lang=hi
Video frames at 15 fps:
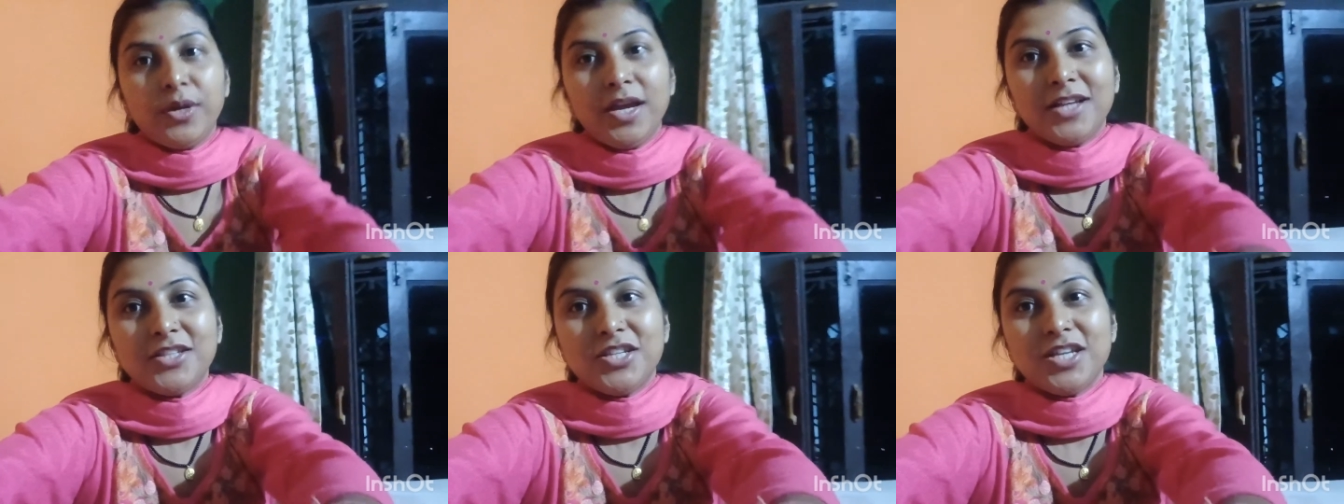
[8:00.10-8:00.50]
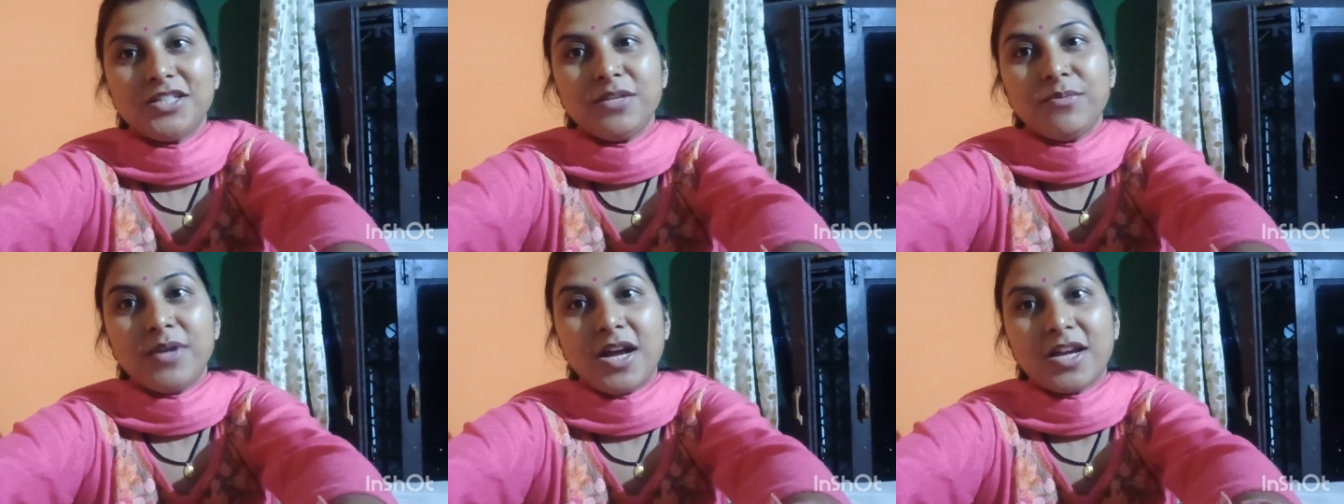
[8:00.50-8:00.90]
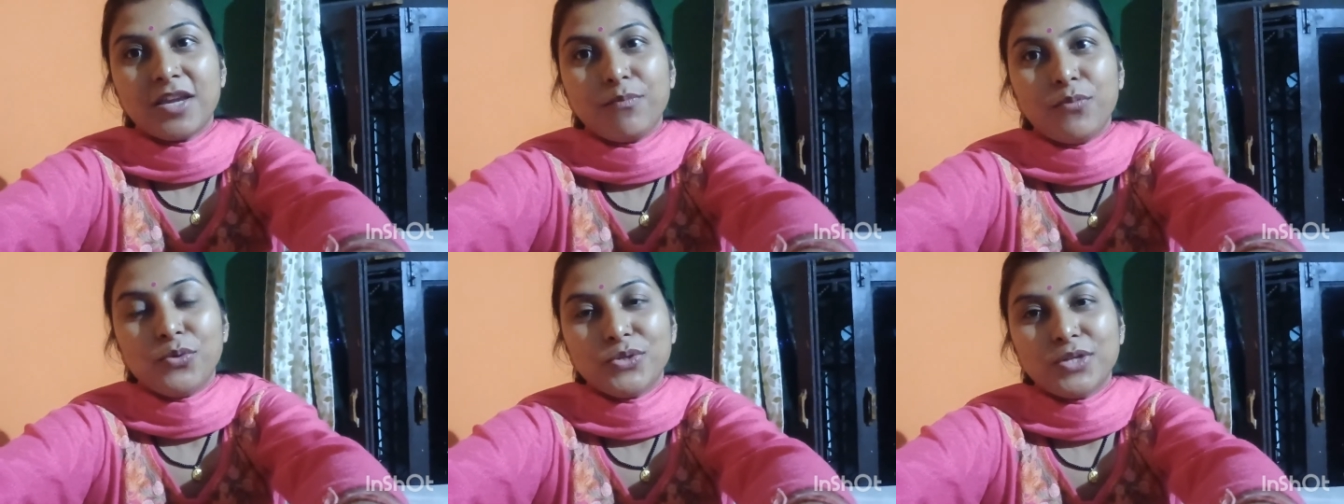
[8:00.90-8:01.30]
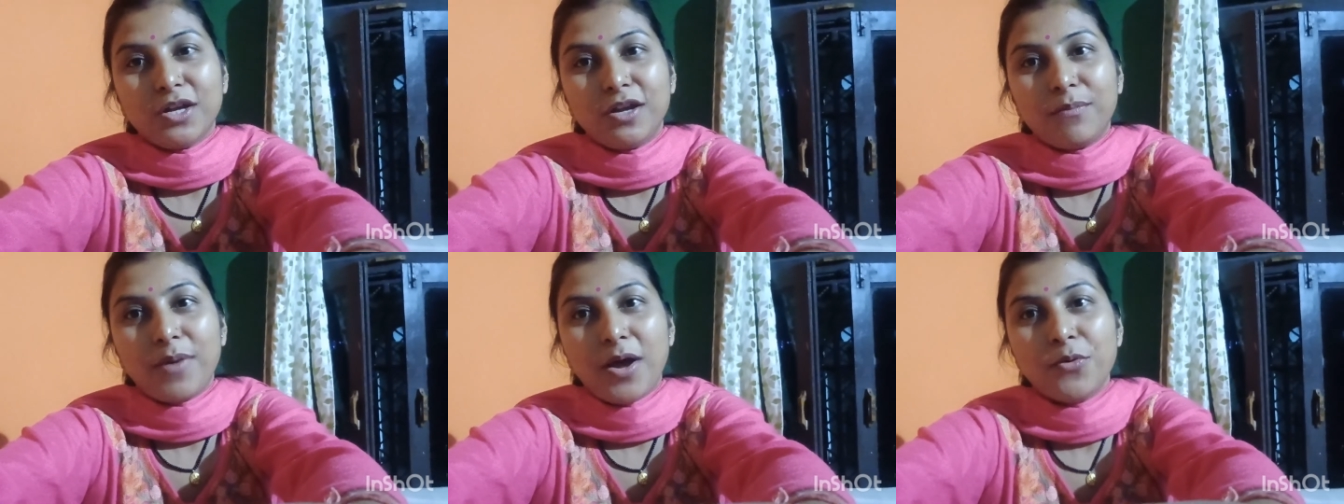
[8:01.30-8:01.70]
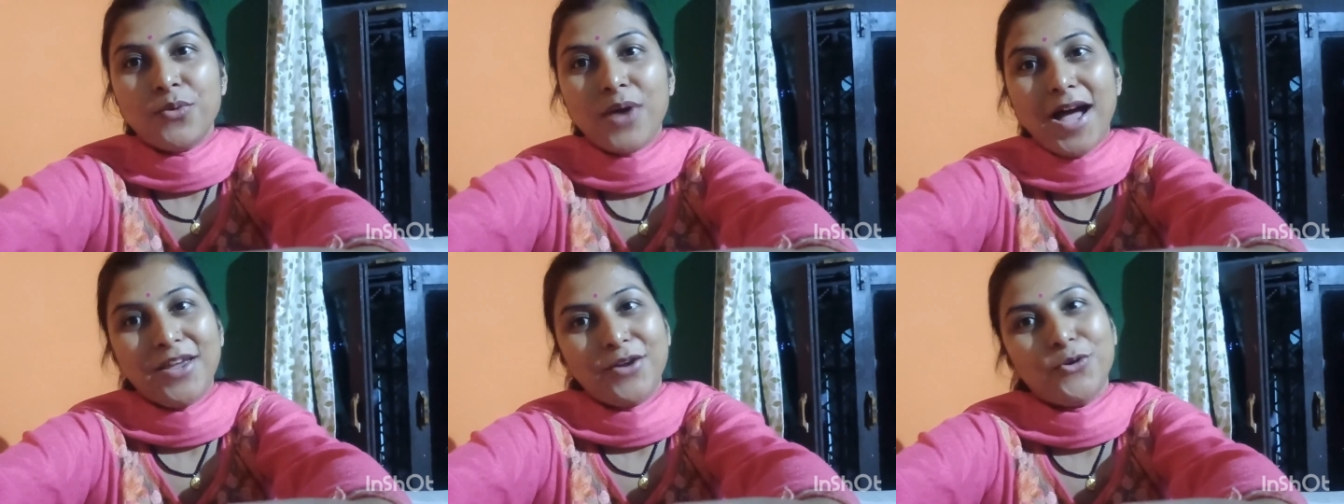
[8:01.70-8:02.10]
है अच्छी अच्छी बना के पोस्ट कर
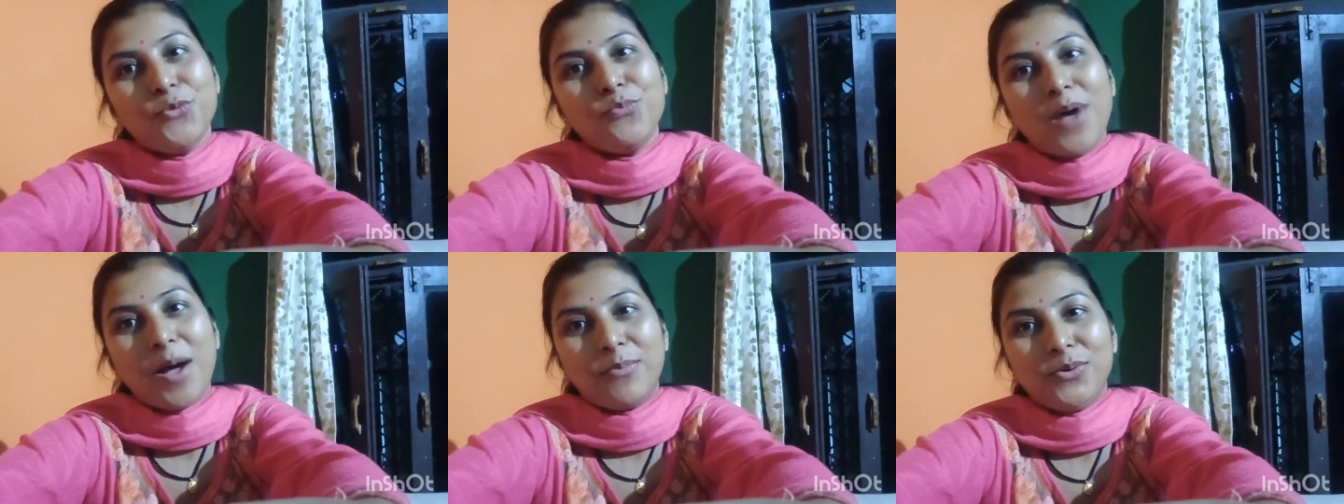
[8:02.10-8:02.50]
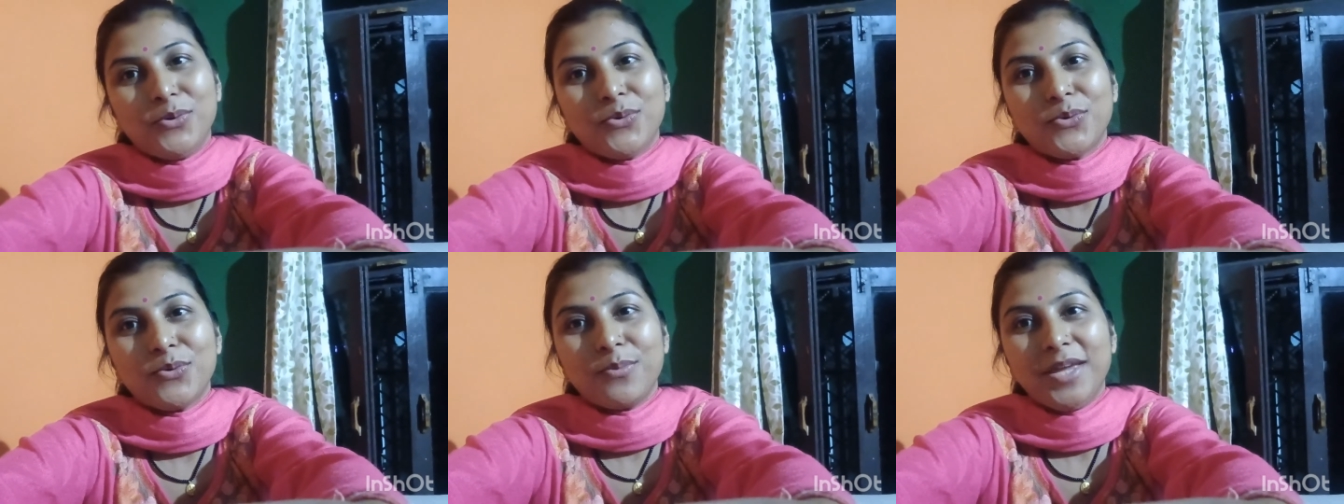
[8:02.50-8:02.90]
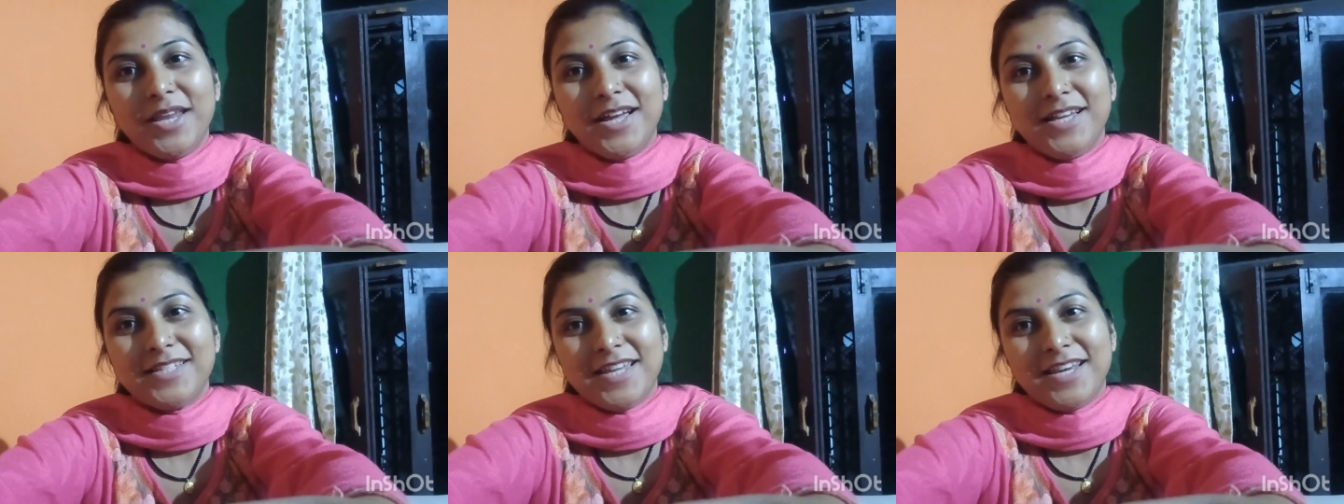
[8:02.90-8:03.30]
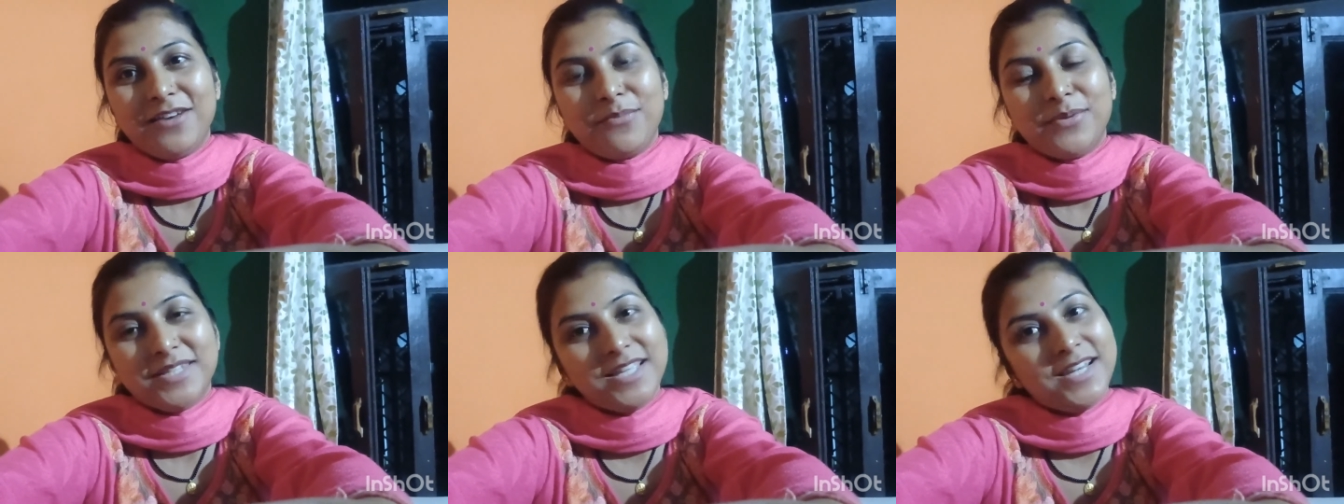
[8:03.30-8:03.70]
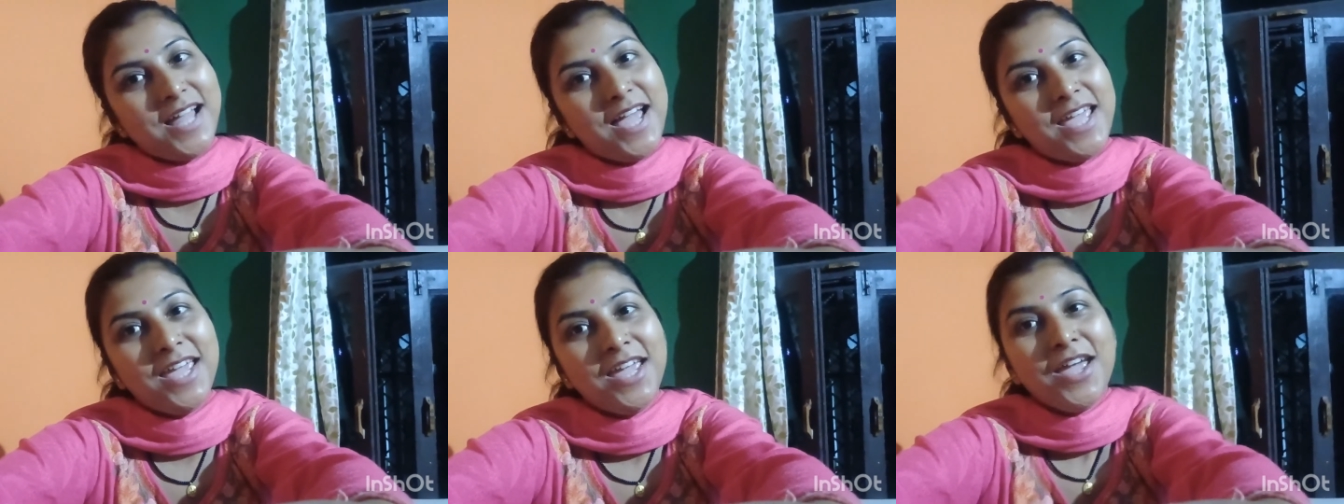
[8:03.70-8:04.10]
पाऊँ आई होप आप लोगों को मेरा ये चैनल पसंद
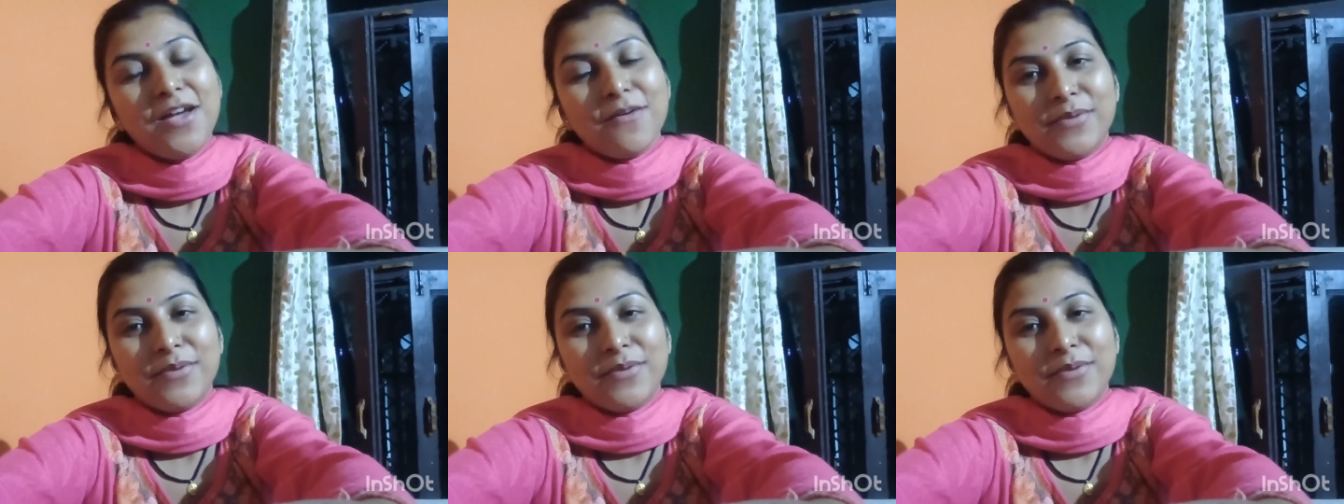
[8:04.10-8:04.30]
आए